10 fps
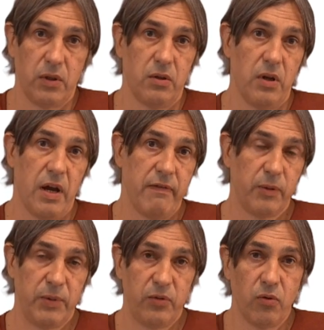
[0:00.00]
euh,
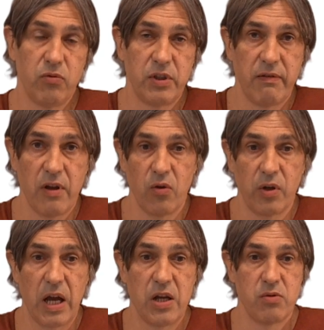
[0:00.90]
avec Python, vous avez un
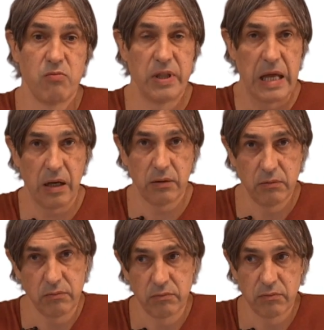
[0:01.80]
langage
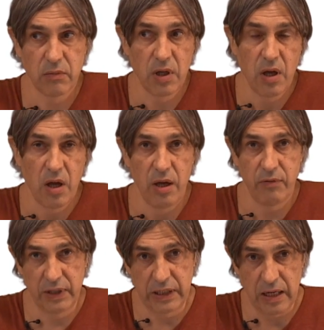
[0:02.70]
moderne,
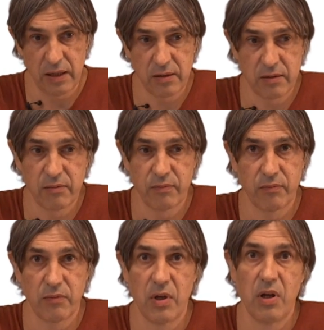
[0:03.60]
efficace,
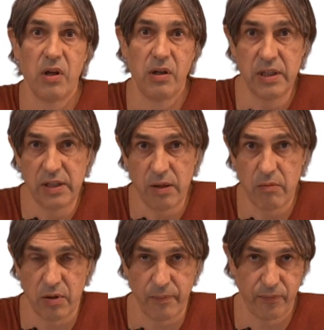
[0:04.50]

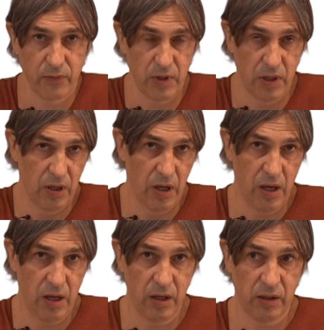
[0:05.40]
lisible
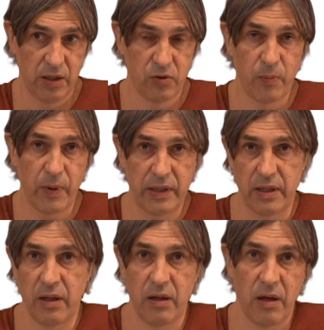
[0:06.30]
et qui se prête
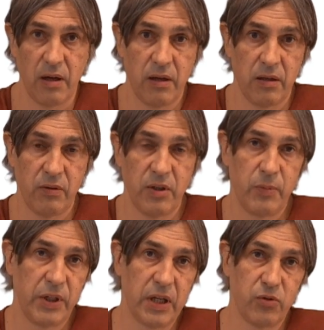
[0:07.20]
à une
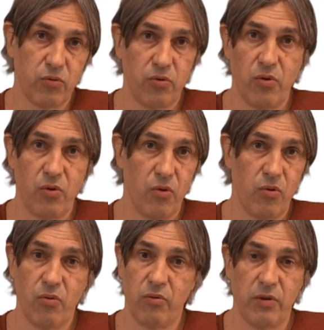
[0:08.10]
application
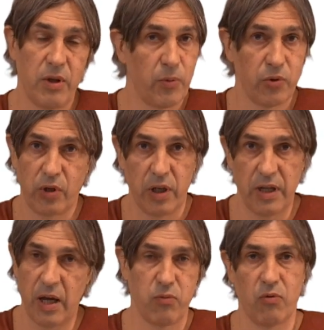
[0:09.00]
de n'importe quelle
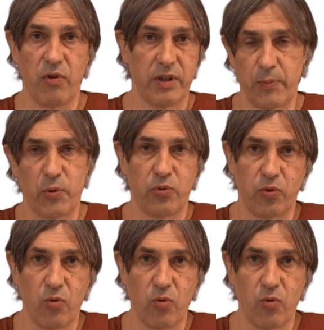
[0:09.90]
taille pour faire n'importe